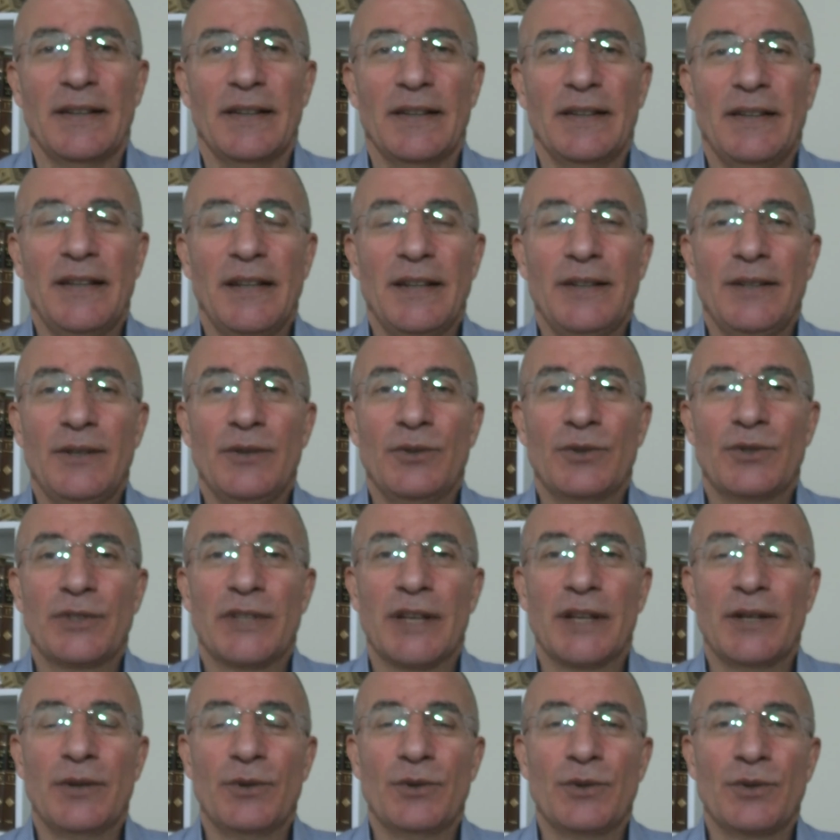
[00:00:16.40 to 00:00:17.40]

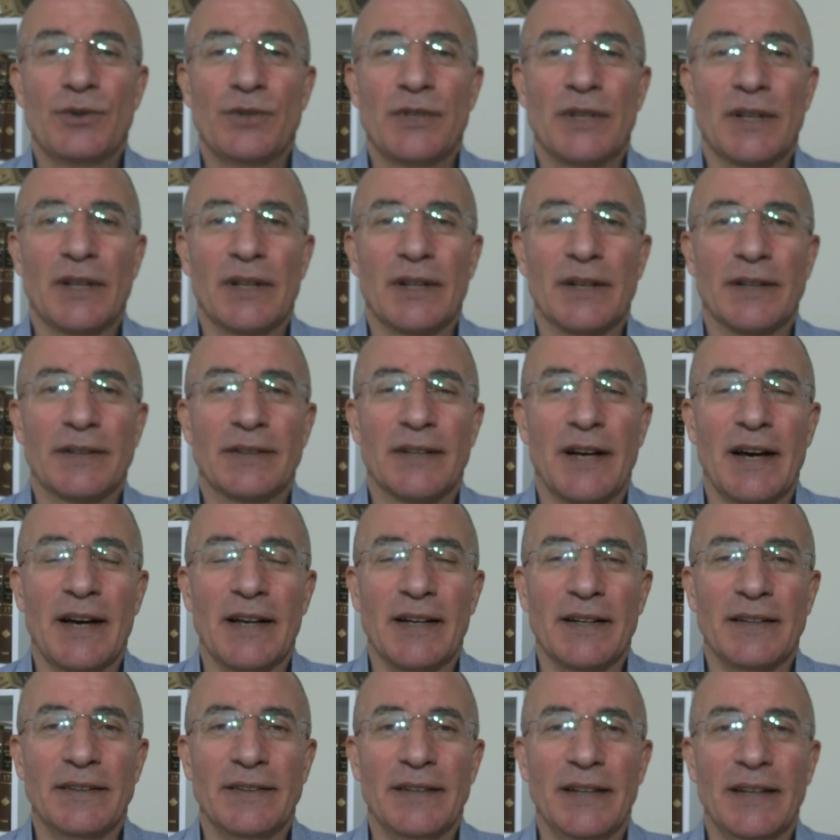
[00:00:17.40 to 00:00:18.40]
700-800 yıllık
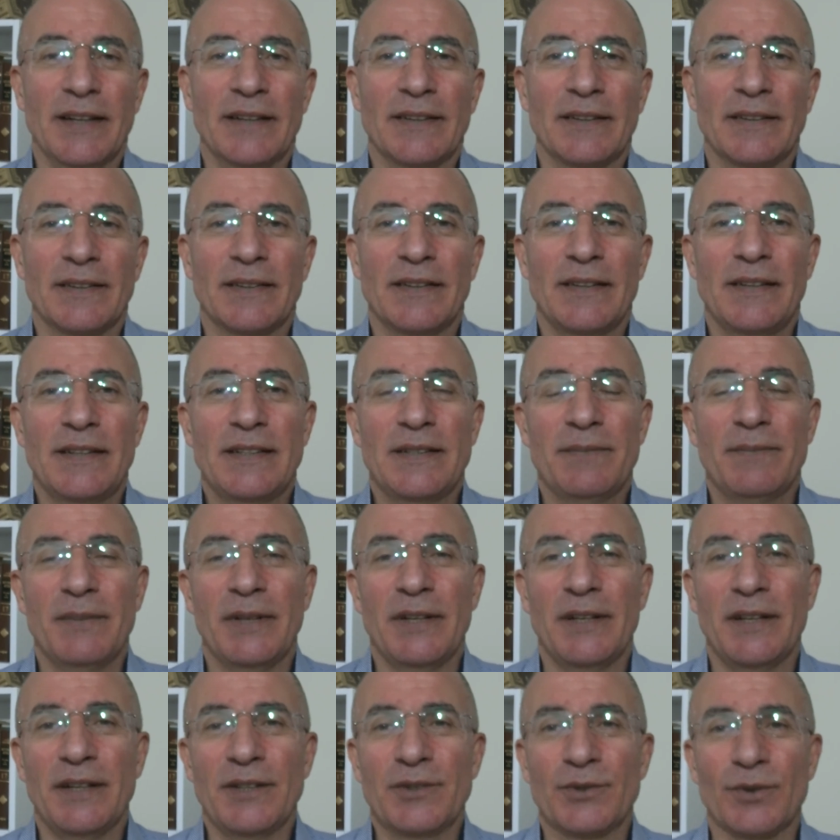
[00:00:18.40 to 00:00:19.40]
tarihte
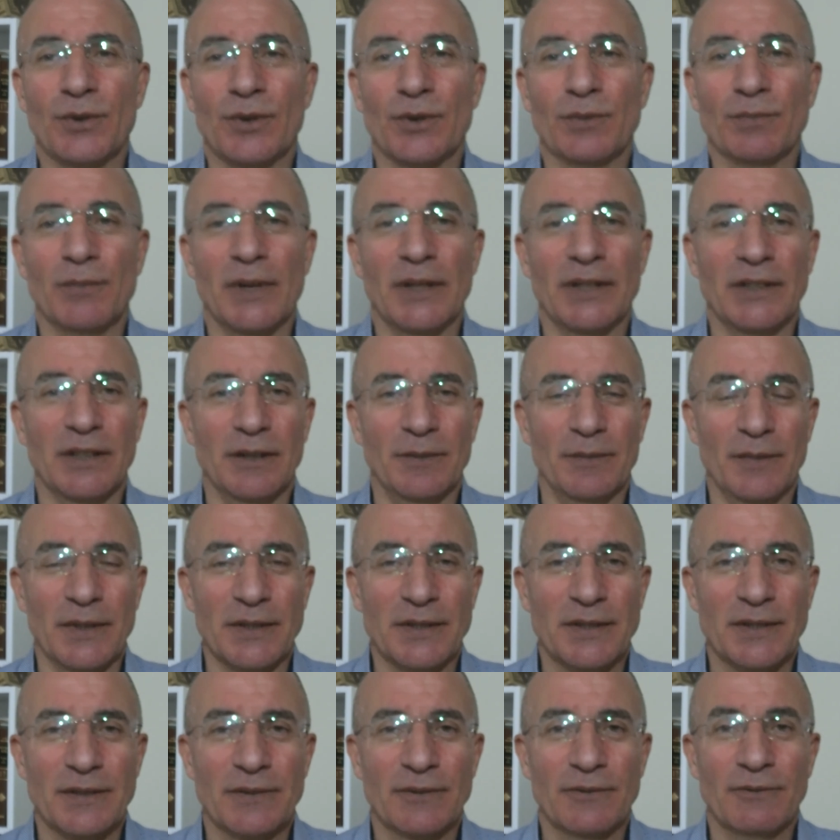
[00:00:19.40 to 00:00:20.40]
ismini hiç
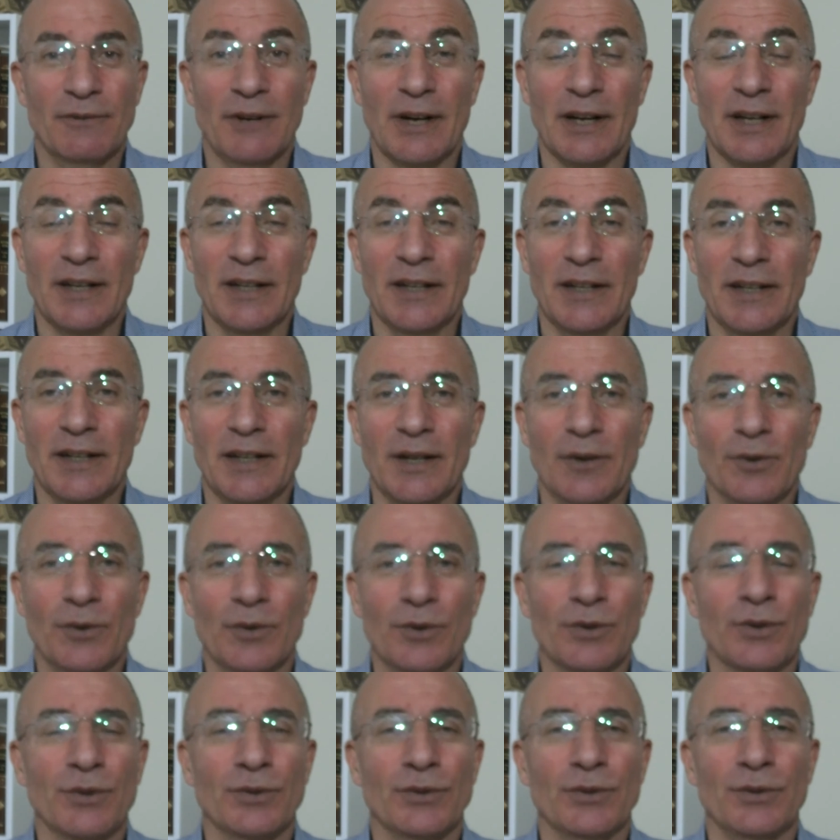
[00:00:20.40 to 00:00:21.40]
unutmadığımız, varlığıyla
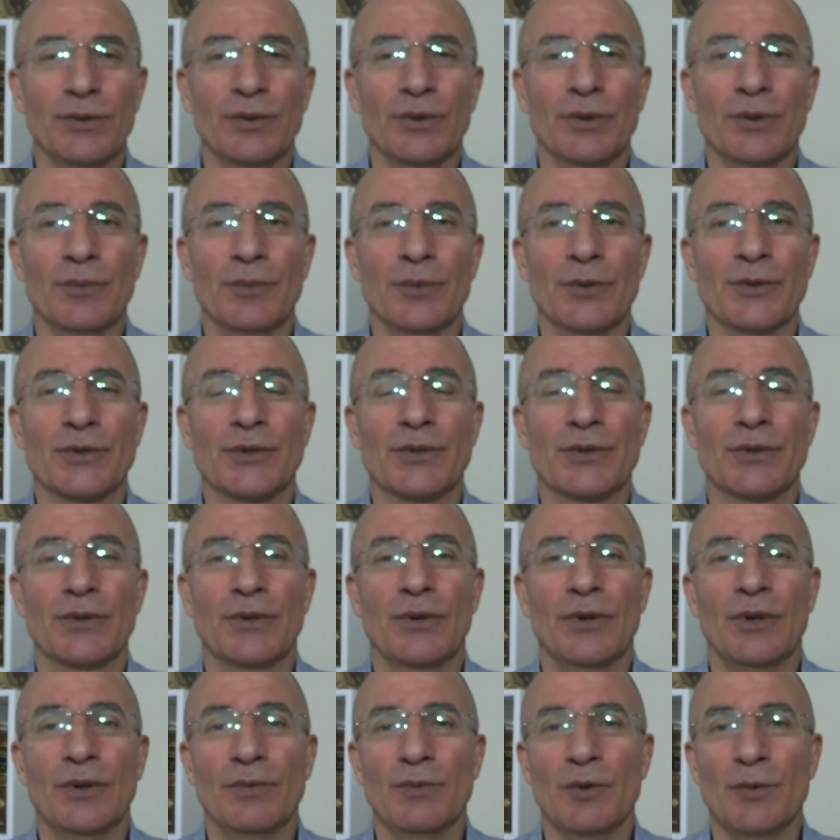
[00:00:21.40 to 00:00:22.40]
gurur duyduğumuz
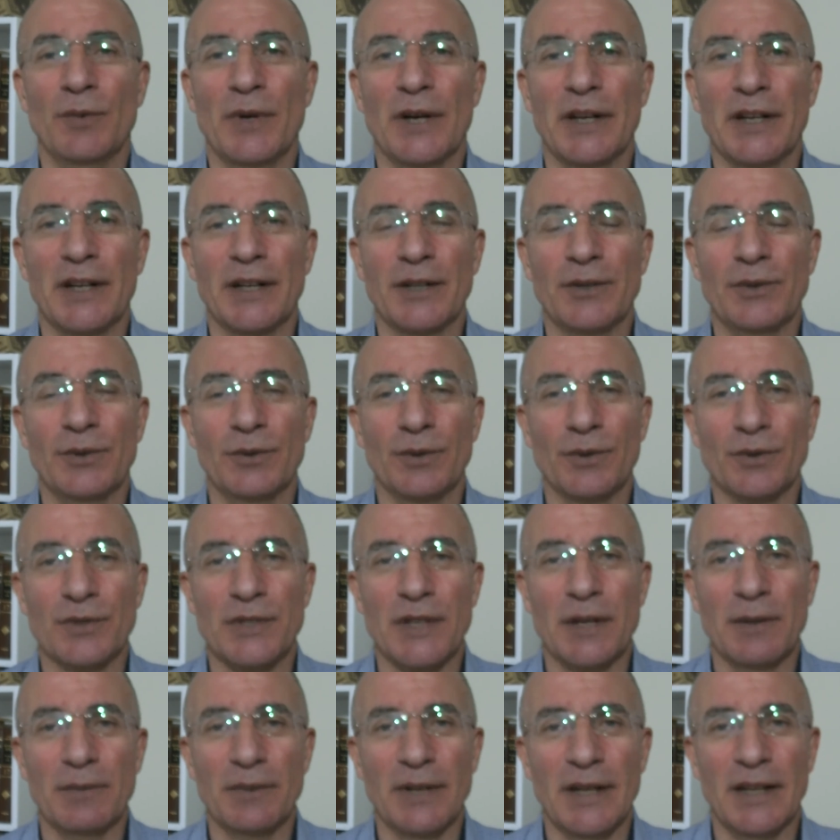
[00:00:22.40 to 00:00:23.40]
o mübarek
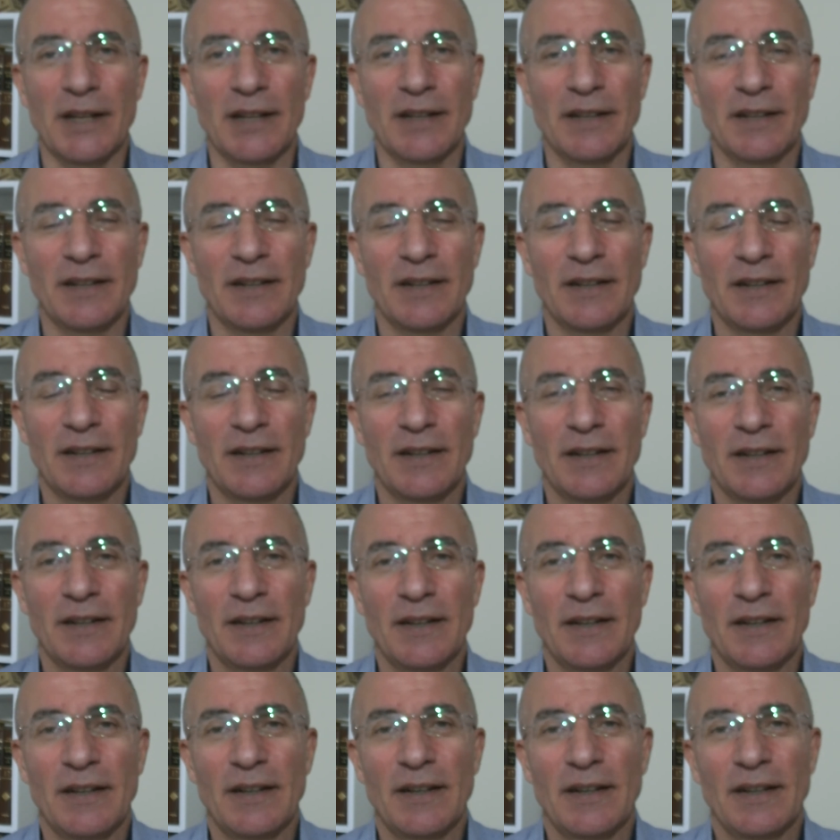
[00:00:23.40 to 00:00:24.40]
Yunus Emre
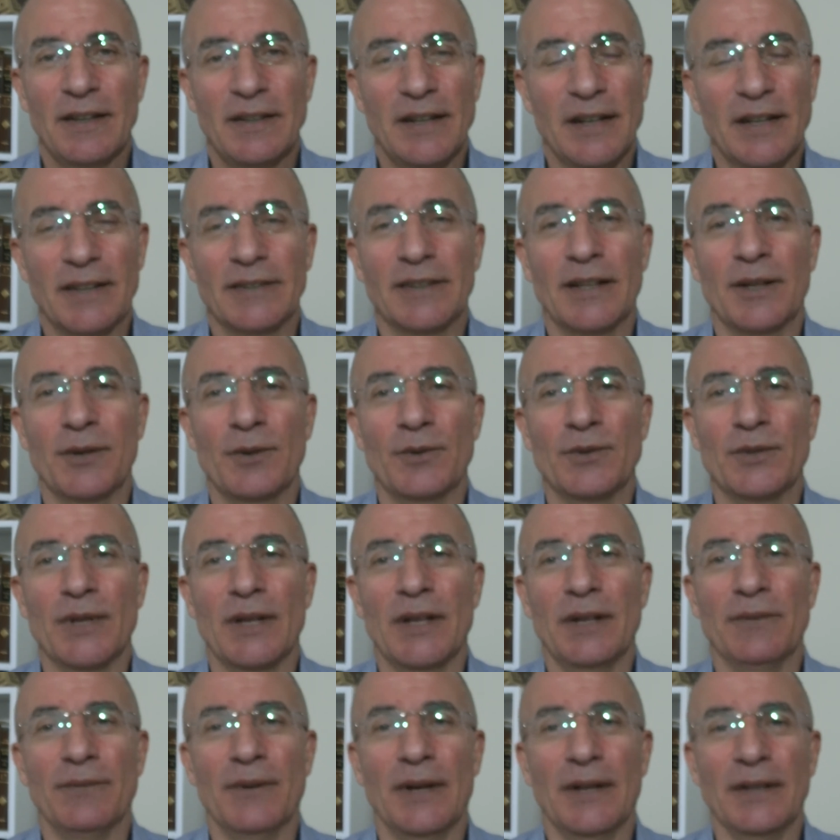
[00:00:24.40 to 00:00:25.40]
ne kadar güzel
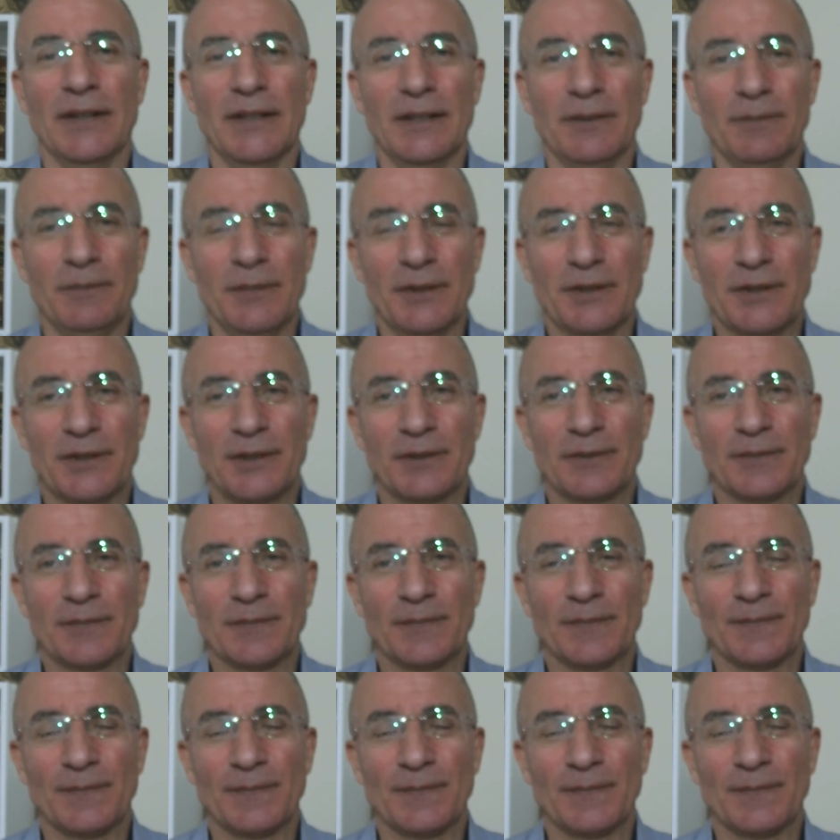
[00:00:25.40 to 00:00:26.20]
ifade etmiş.